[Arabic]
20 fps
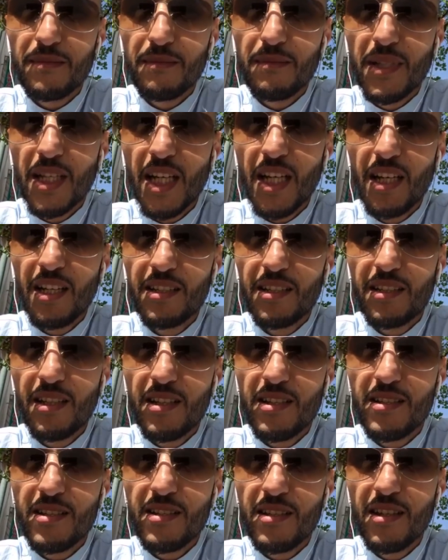من احت
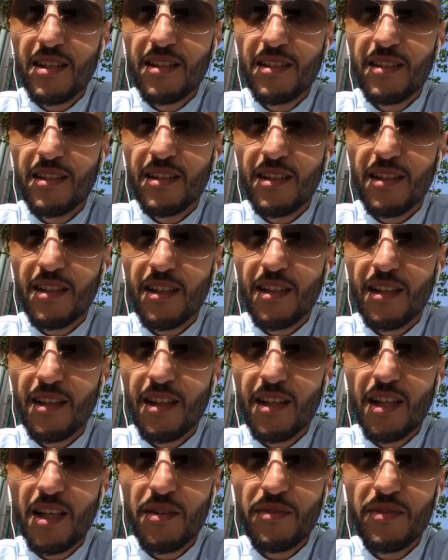الزيد
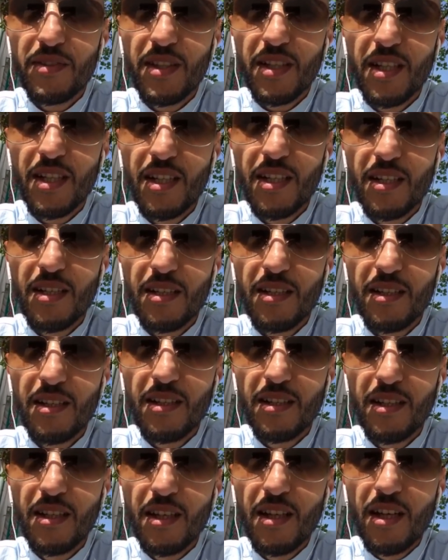الله يحفظ عليك
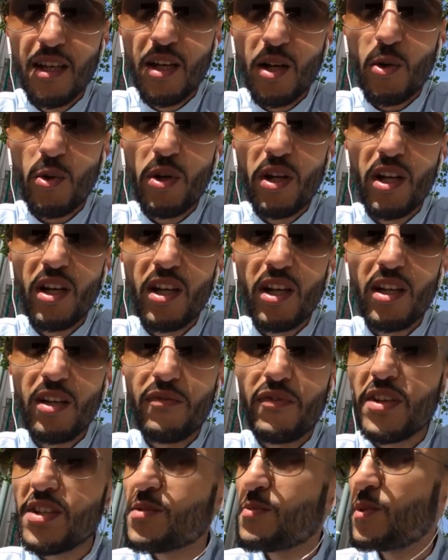خويا
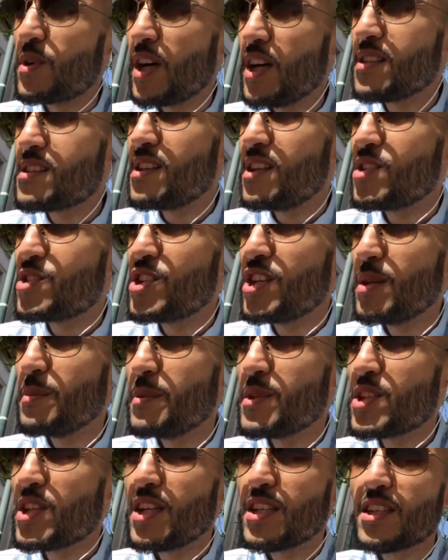الفيسبوك ادس العشيه
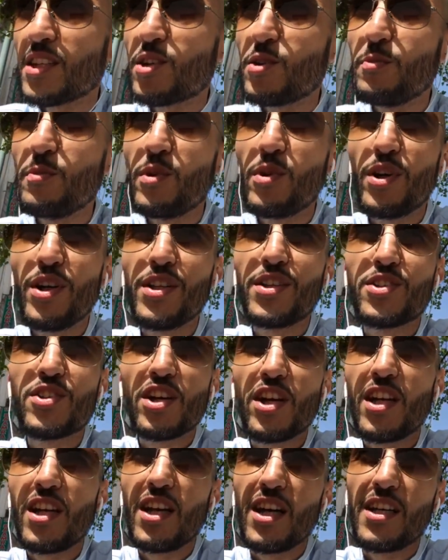باش نعطيكم موعد ان
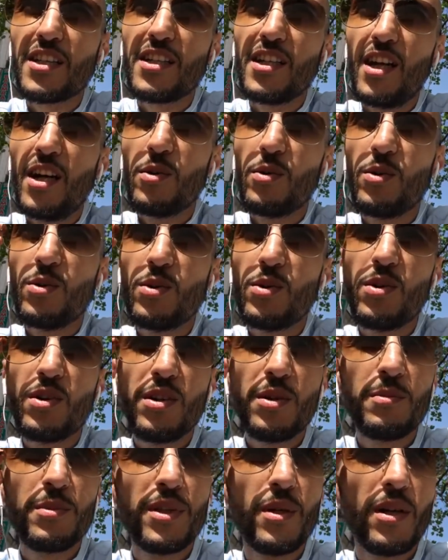شاء الله غادي نحاولوا
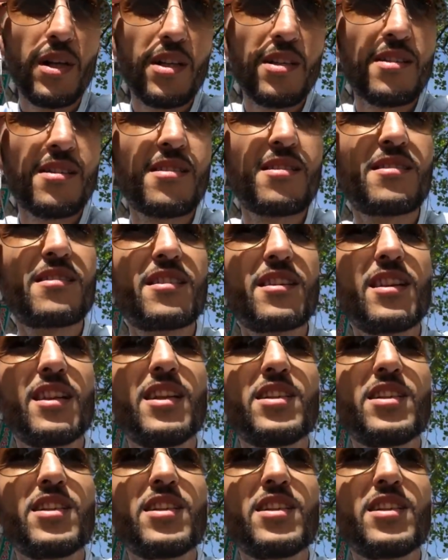نبداو على 6